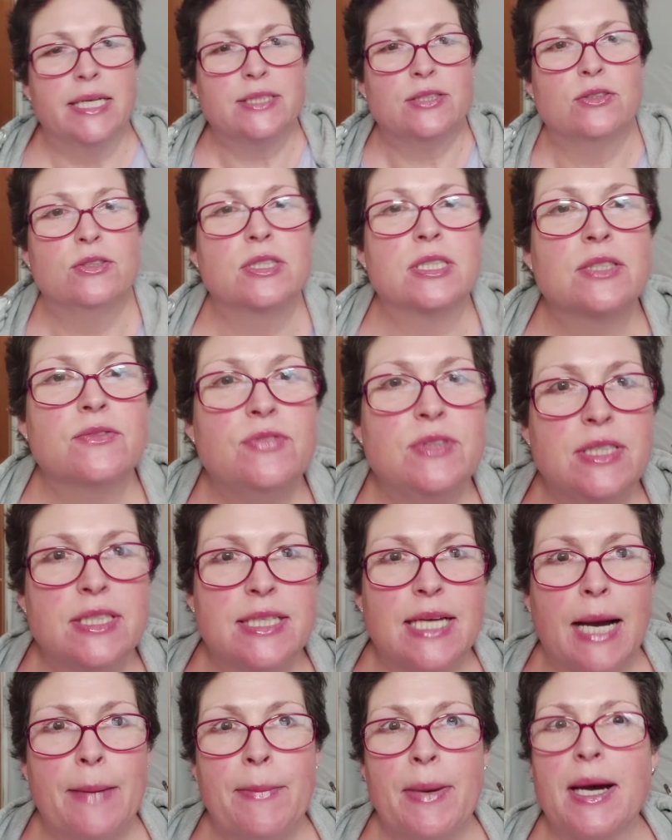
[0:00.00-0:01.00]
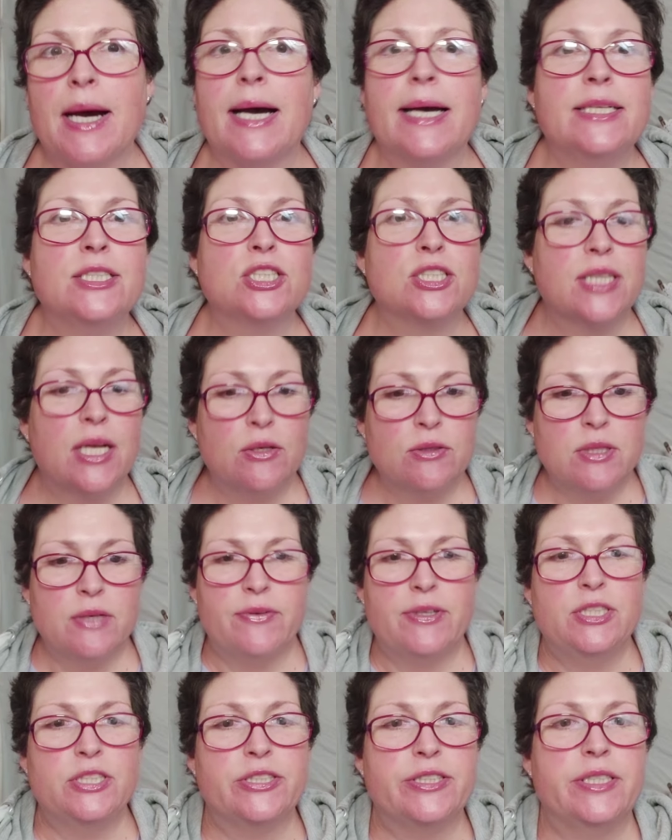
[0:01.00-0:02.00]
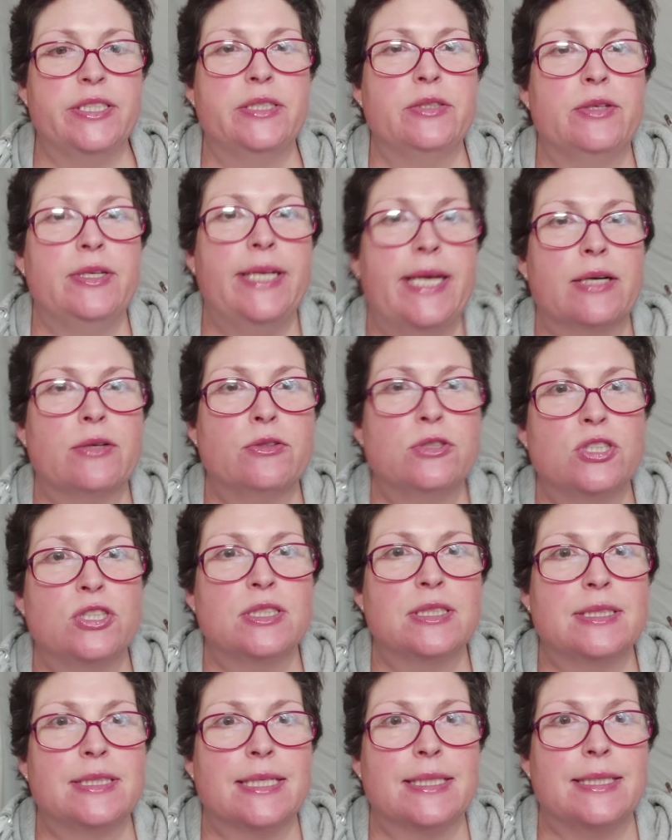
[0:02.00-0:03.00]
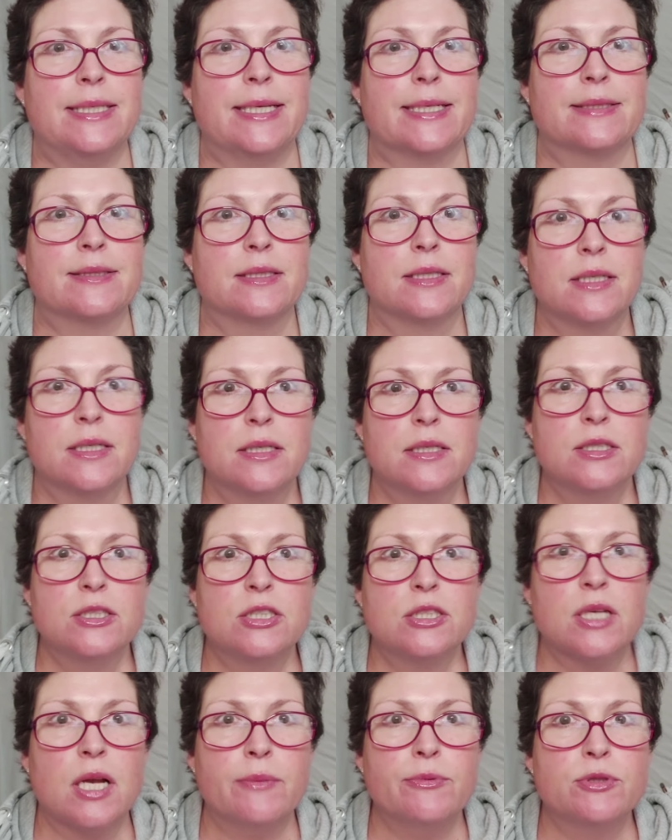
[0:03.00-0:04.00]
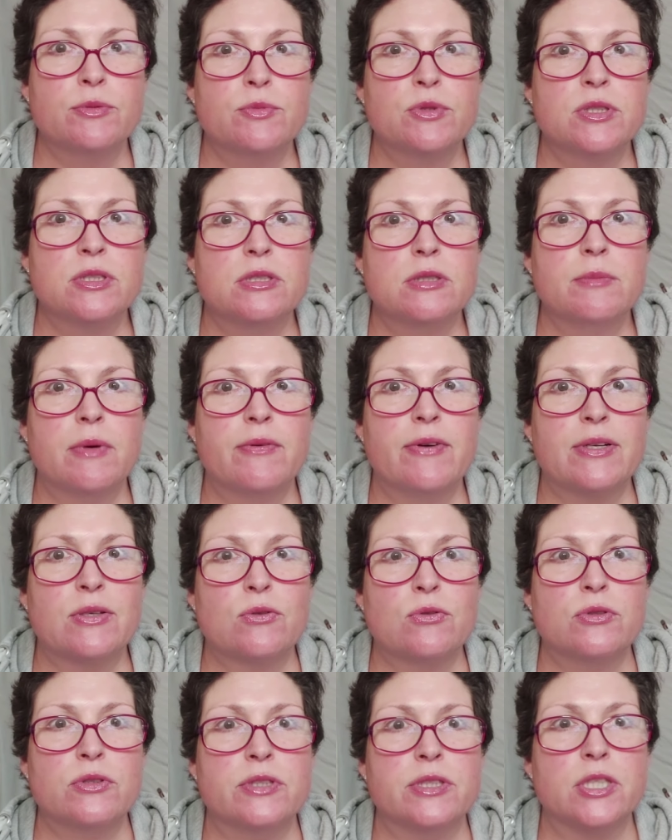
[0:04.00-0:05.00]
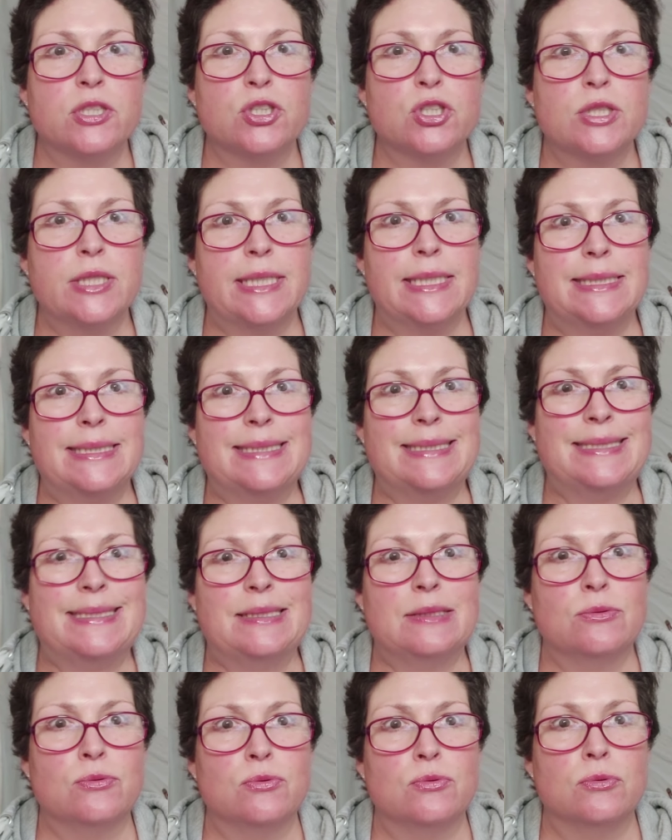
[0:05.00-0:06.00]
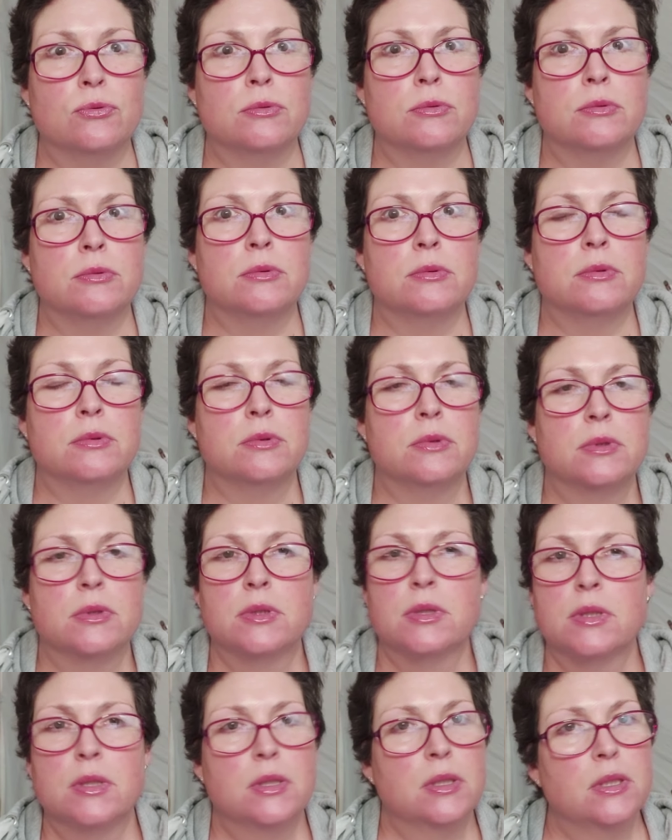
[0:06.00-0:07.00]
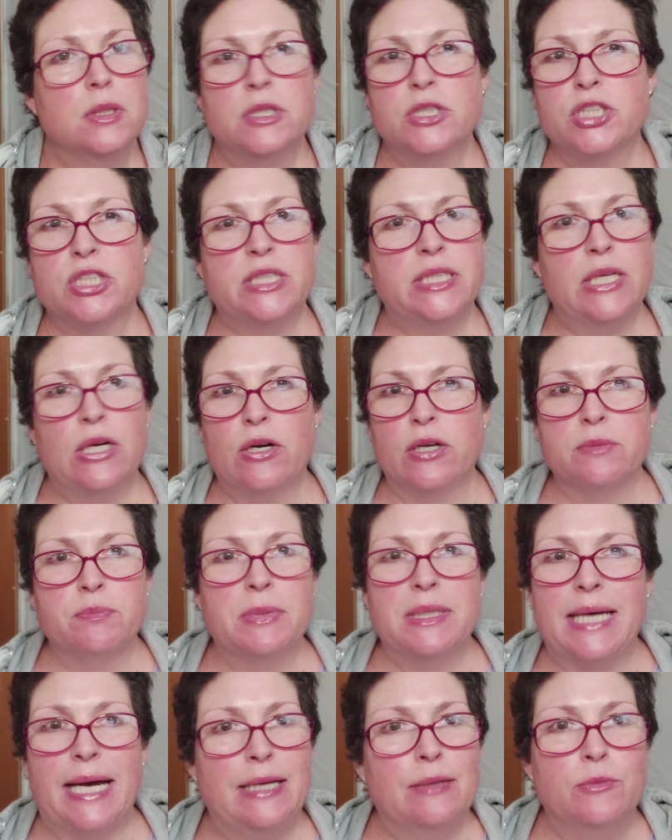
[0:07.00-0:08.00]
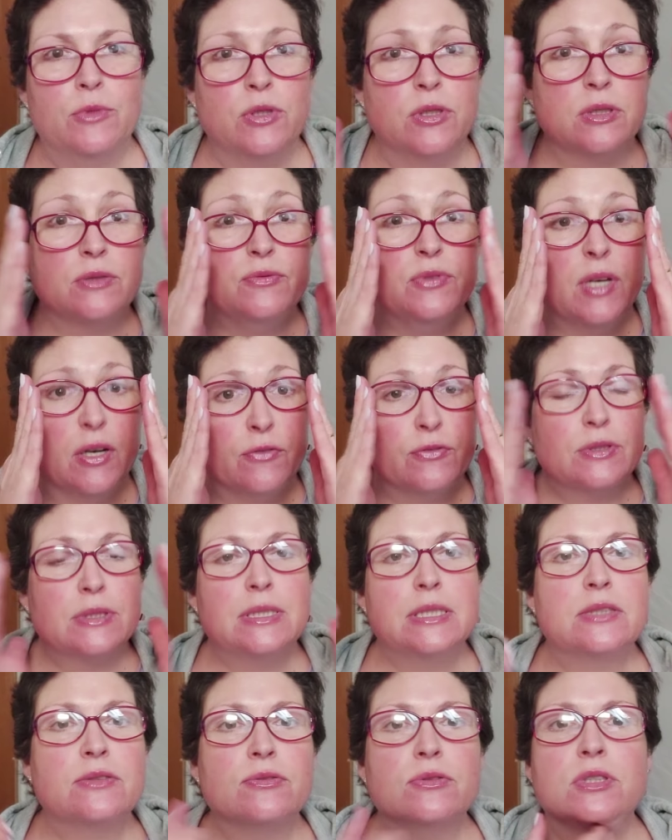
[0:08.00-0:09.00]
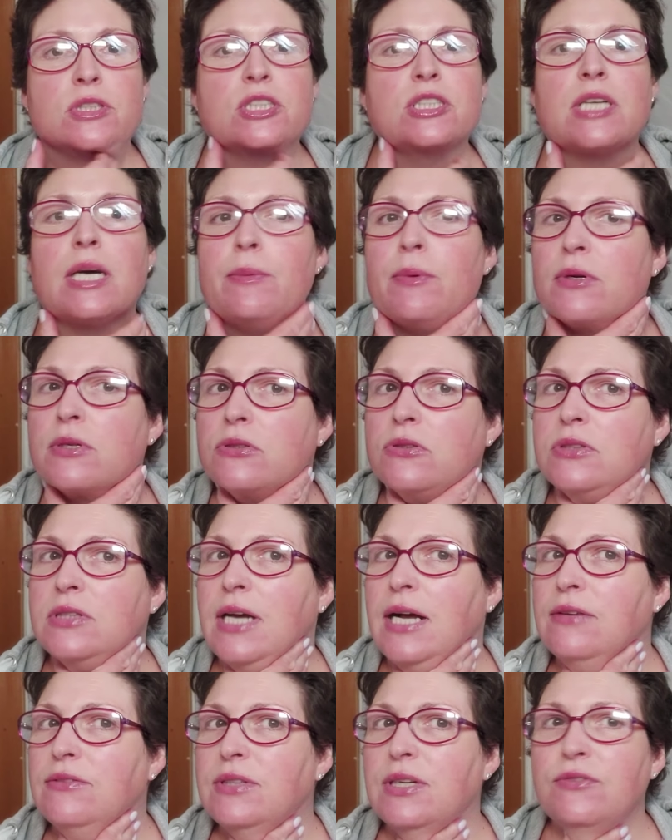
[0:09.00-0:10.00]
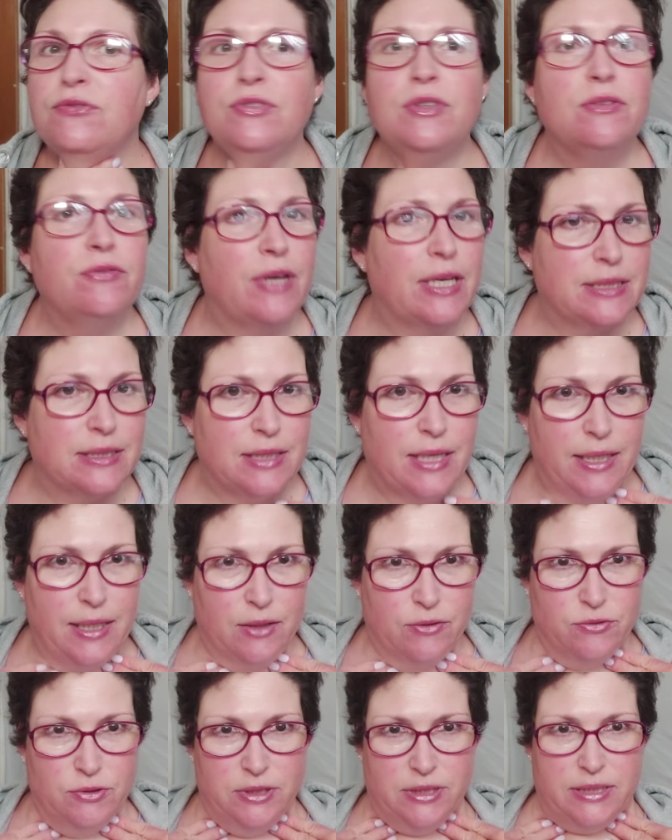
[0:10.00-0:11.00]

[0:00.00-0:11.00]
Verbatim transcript: Also irgendwie die Kameraeinstellung hier, wenn ich hier hin und her rutsche, ist das nichts. Ich glaube, ich muss die Nummer was runterstellen. So. Ich stehe heute mit allem irgendwie auf Kriegsfuß. Ich habe auch total wieder viel Wassereinlagung.